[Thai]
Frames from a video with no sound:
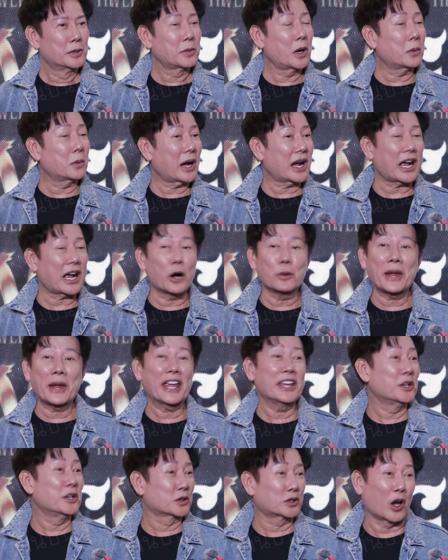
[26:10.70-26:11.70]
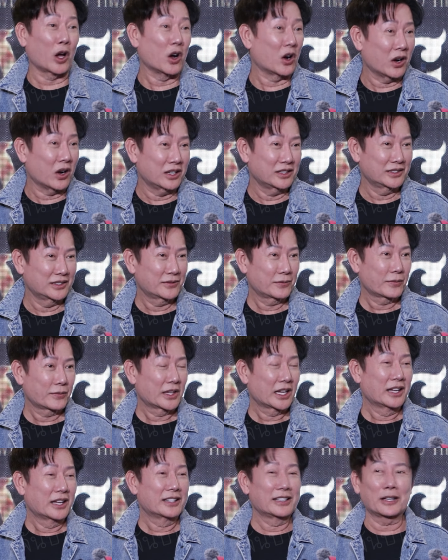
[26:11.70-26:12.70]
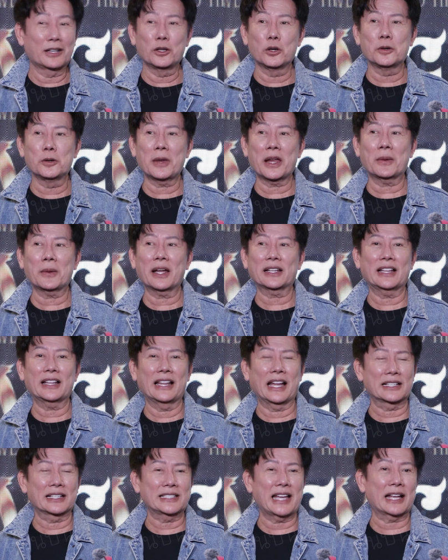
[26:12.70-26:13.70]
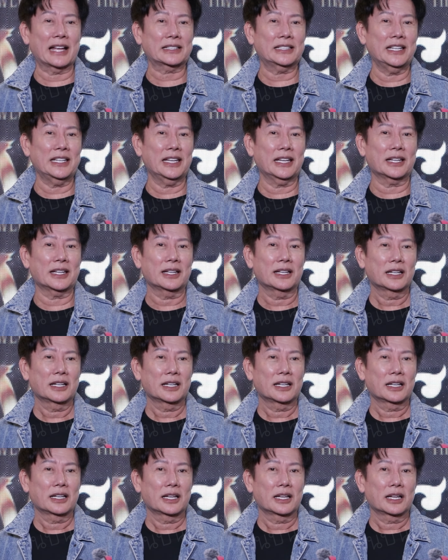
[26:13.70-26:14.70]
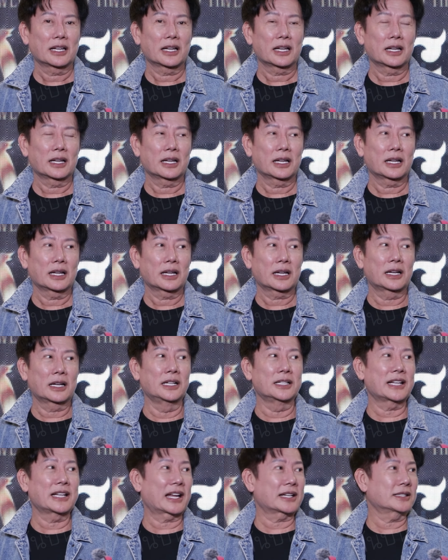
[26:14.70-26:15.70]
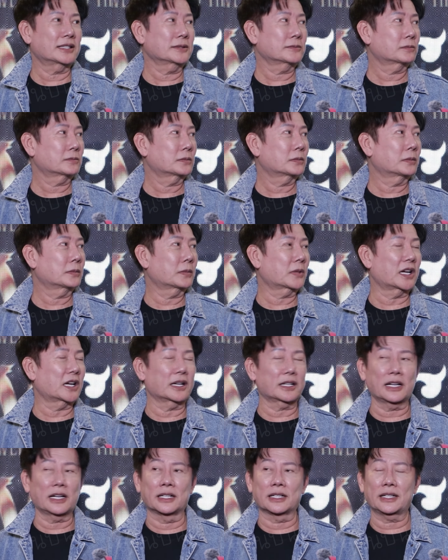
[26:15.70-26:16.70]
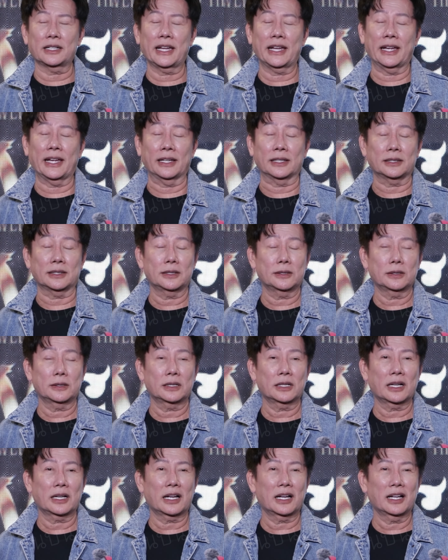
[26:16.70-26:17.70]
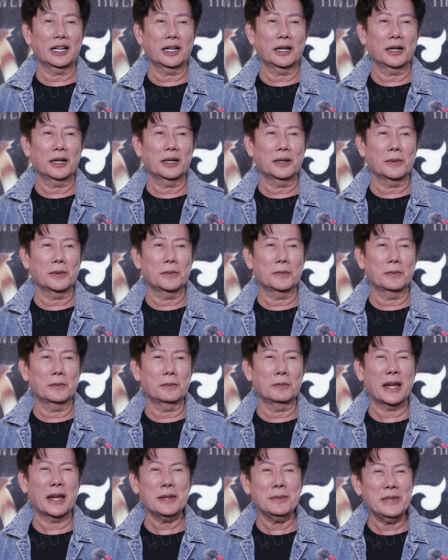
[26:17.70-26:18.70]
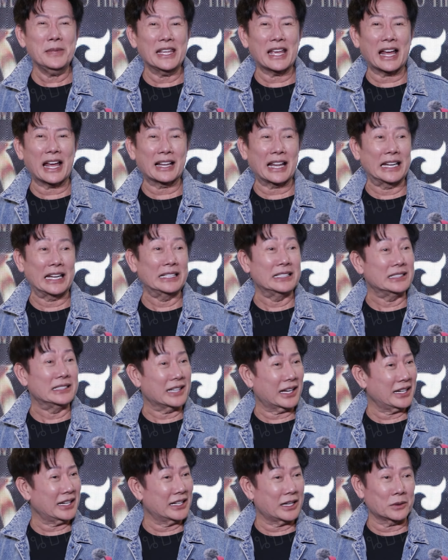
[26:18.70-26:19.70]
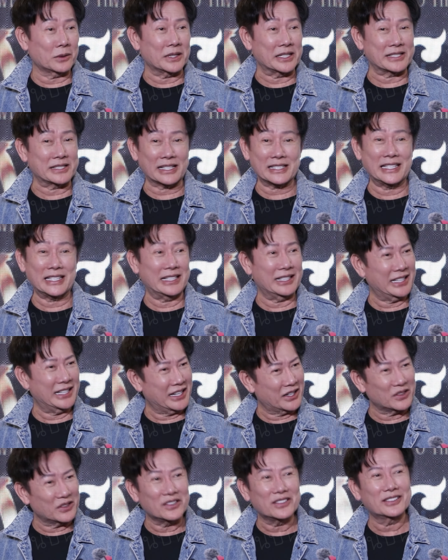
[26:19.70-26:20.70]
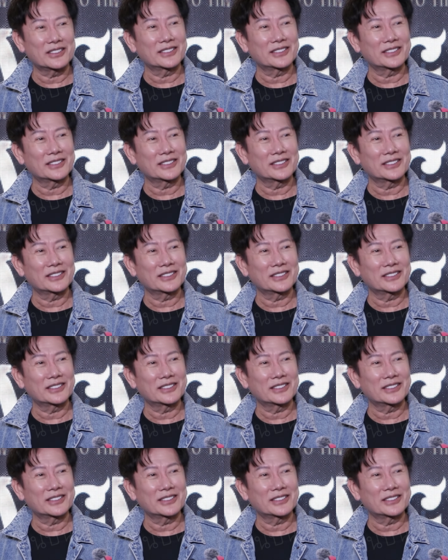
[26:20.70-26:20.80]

เพราะว่าเขาไม่ให้อยู่ต่อแล้วรู้ไหมว่าหลังจากที่คืนนั้นเกิดเหตุไม่มีอะไรเหลือให้เราเลยสักชิ้นเดียว